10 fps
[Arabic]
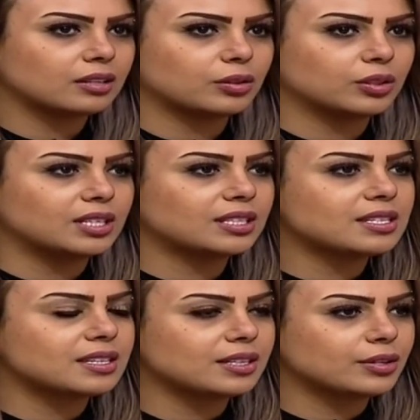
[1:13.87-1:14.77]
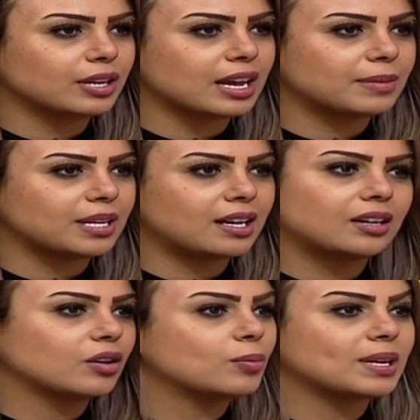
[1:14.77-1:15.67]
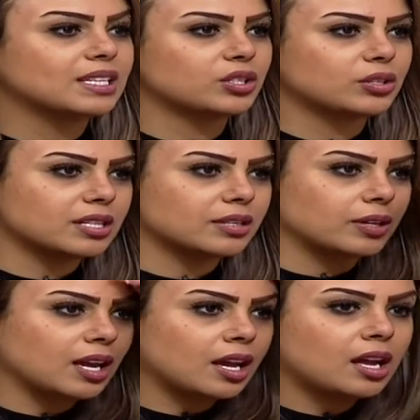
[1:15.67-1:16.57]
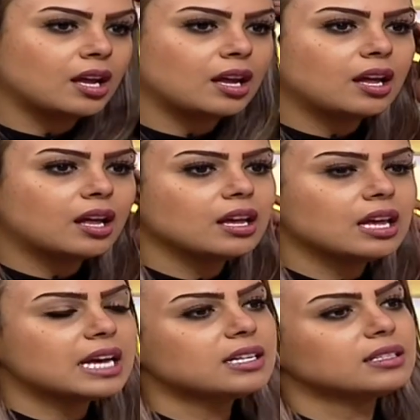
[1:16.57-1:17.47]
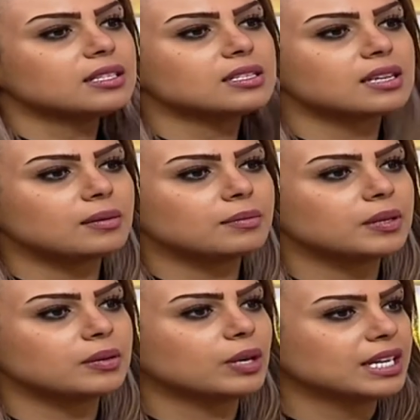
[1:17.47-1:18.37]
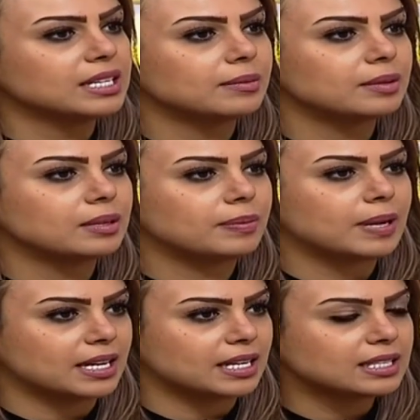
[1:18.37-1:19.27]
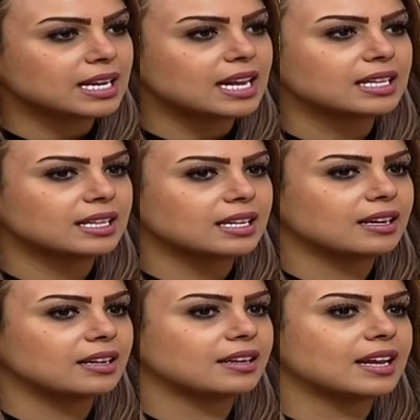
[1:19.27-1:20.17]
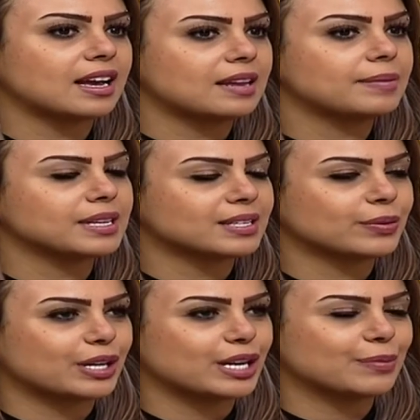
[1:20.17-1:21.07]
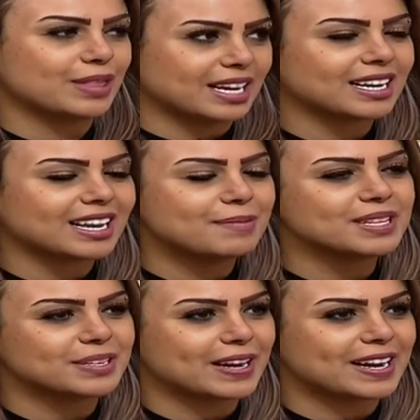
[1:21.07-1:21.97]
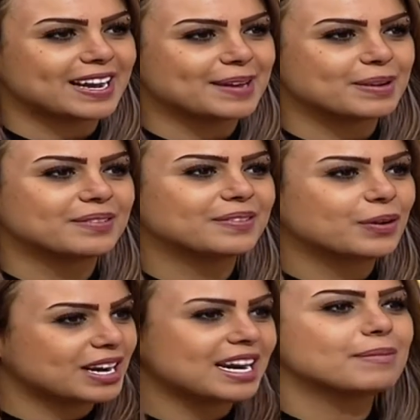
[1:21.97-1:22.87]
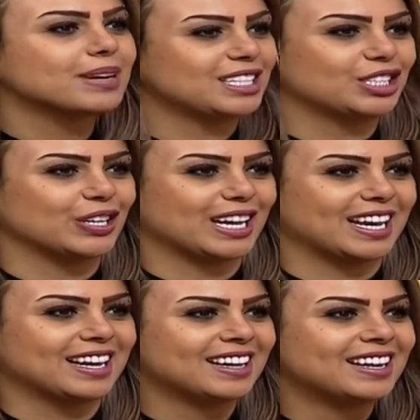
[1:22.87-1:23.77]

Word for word: وعده استديو كامله وما ادري شنو اسوي اوكي يعني اتصال من وحده من البنات قالت لي ان انا ابي اصور اليوم اتذكر كلمتني وانا نايمه فوانا نايمه كل شيء اوكي